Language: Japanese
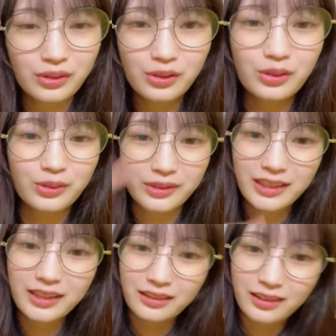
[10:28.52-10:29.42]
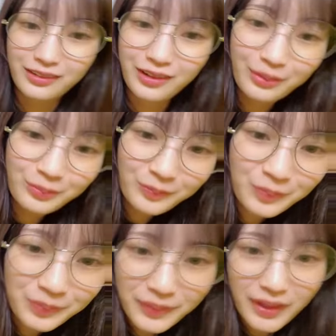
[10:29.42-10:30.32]
黒と金かな
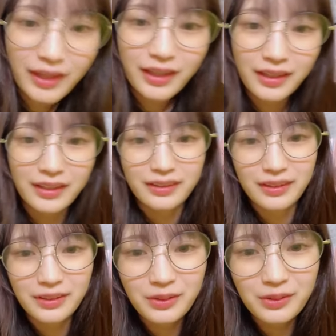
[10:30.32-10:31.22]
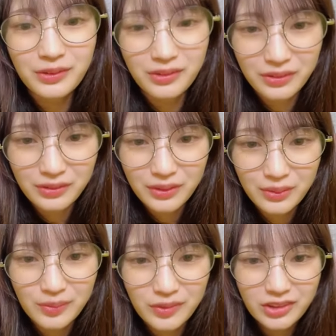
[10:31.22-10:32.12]
寝るのは
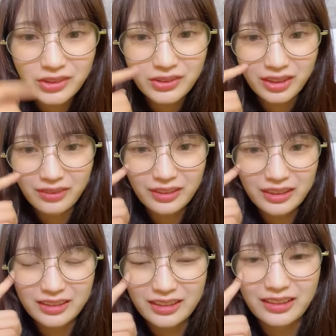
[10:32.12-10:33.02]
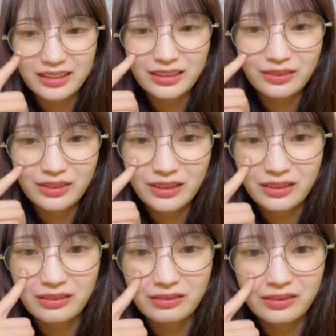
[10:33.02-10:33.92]
もうちょっと我慢して配信見て
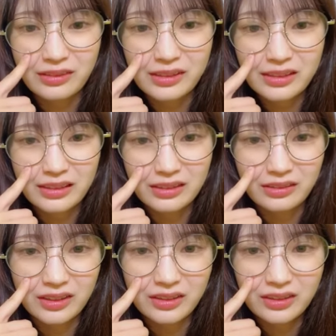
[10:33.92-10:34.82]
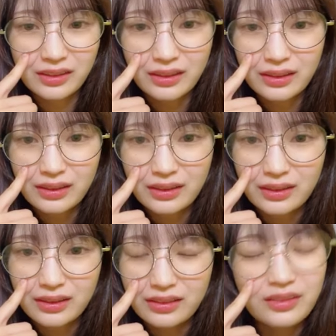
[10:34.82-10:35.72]
寝る方が好きよ
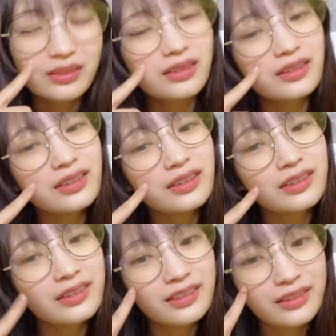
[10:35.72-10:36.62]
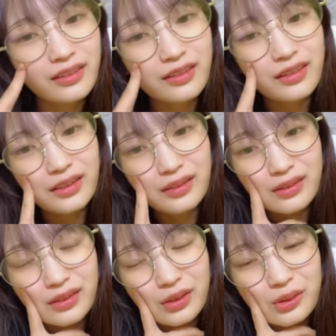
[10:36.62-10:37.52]
へえ
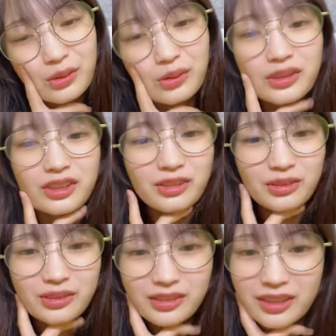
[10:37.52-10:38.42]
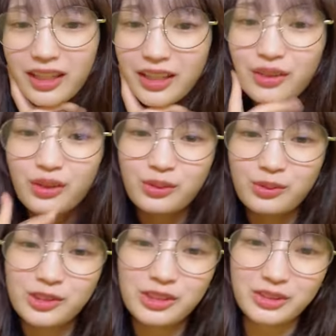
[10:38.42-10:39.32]
そっちの方じゃあ寝るの
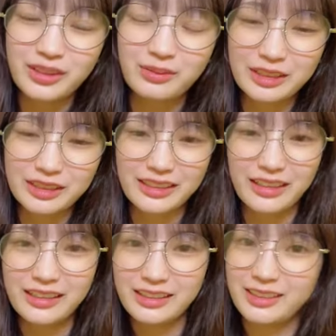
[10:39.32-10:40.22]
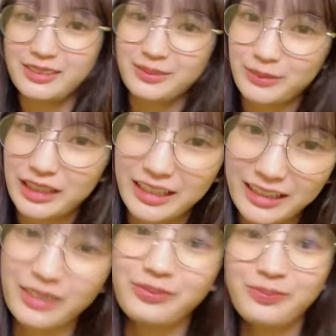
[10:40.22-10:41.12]
もうちょっと我慢して配信見て
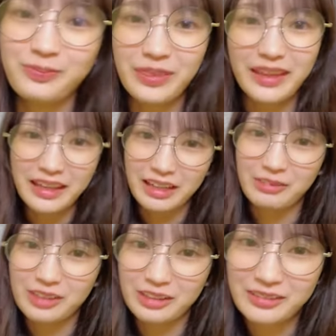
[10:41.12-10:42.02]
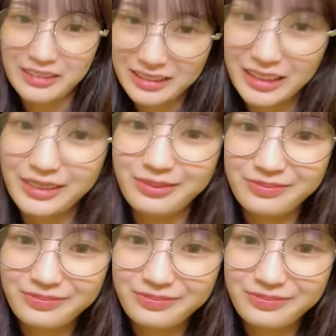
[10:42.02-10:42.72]
ね見てください